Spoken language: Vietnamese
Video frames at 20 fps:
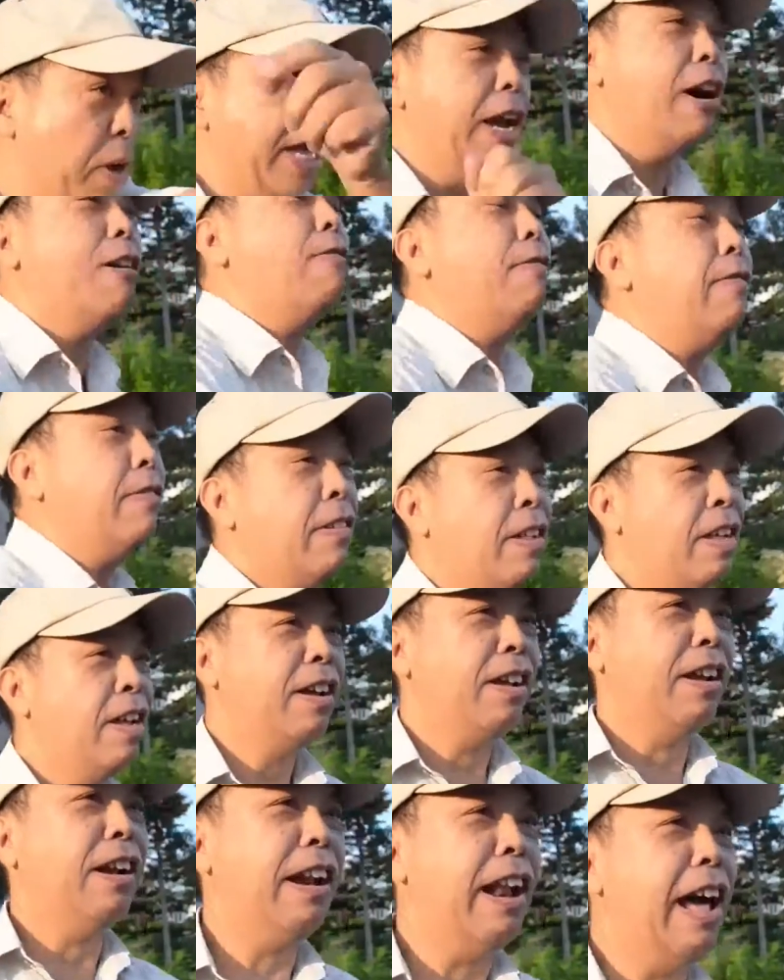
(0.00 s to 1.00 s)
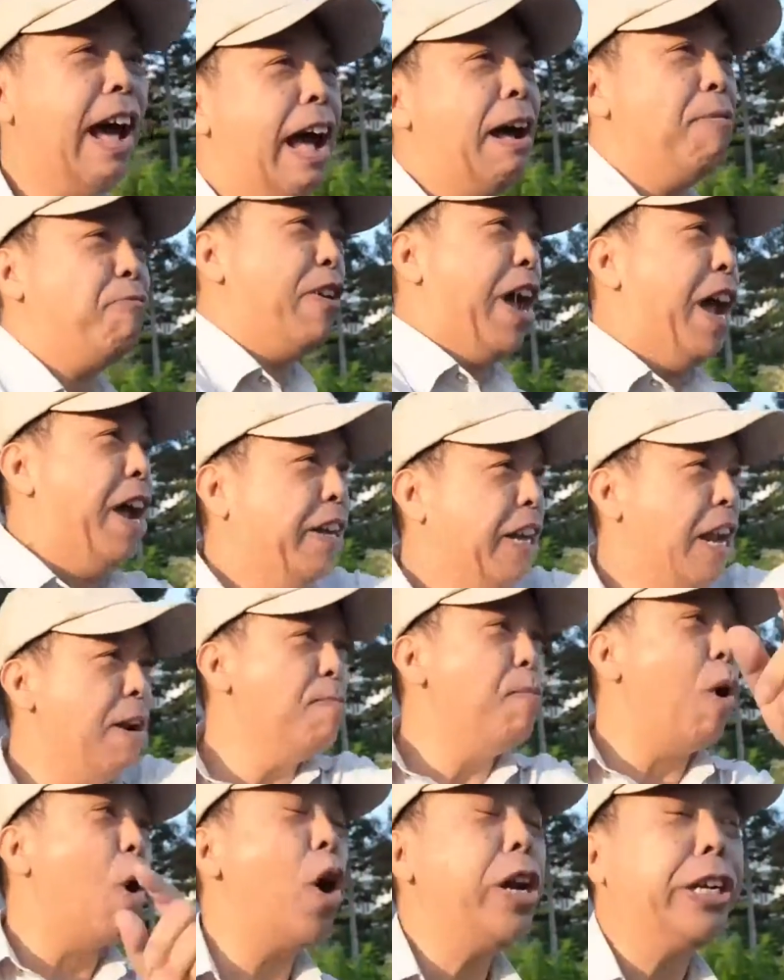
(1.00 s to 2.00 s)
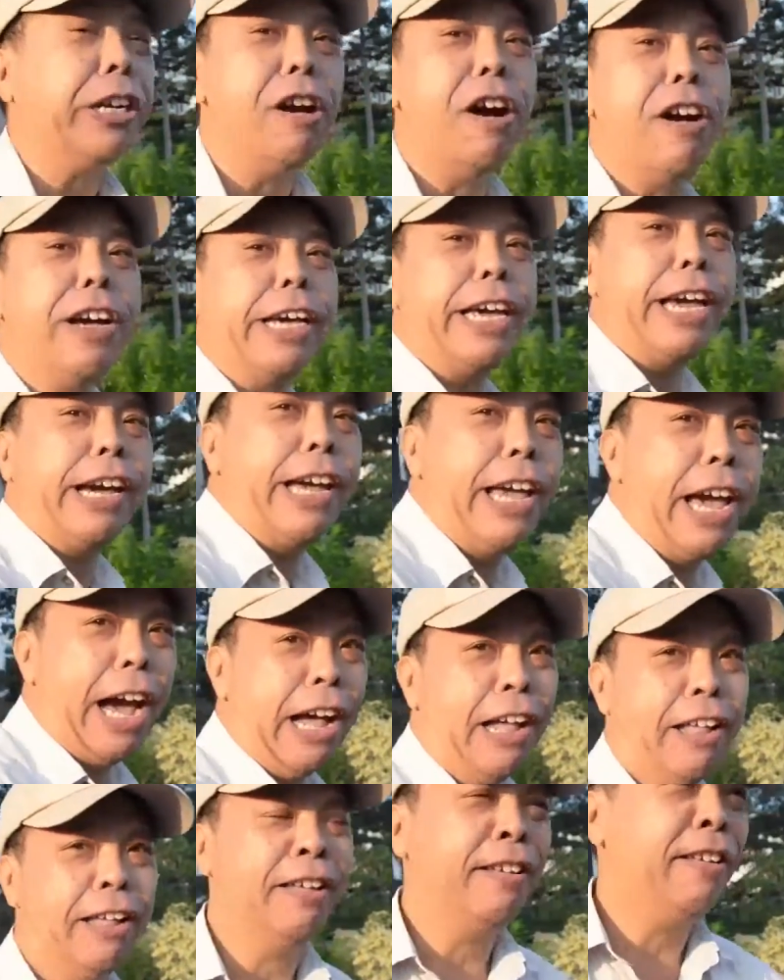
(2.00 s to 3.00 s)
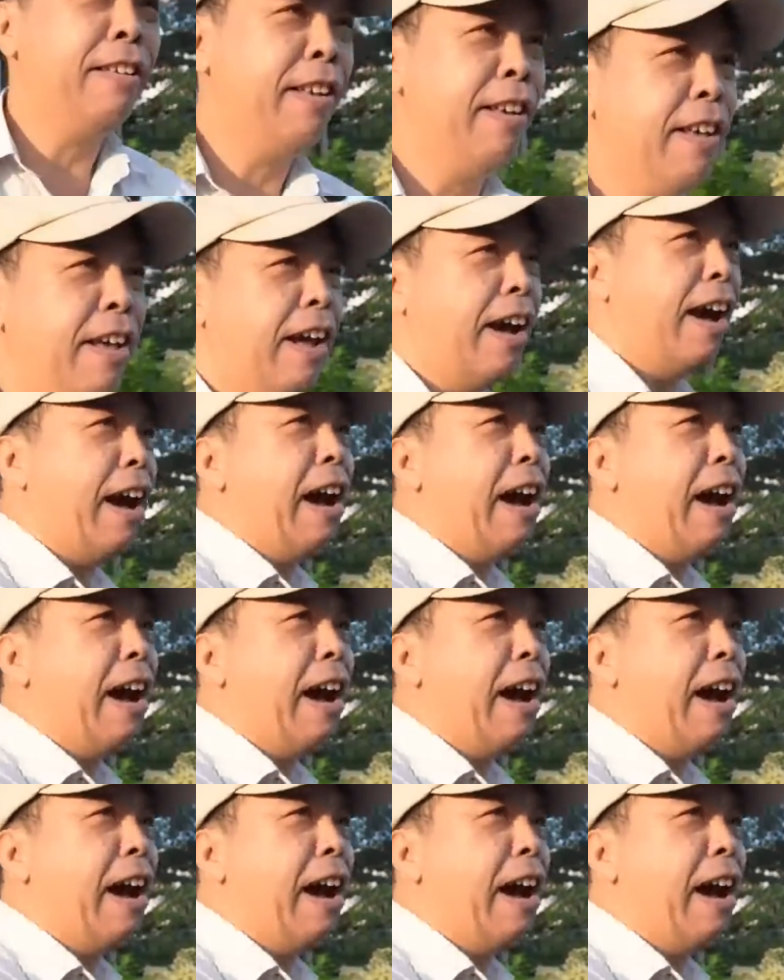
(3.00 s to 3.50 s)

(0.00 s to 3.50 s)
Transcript: yếu là về thính môi trường cái kia kìa. Dạ vâng.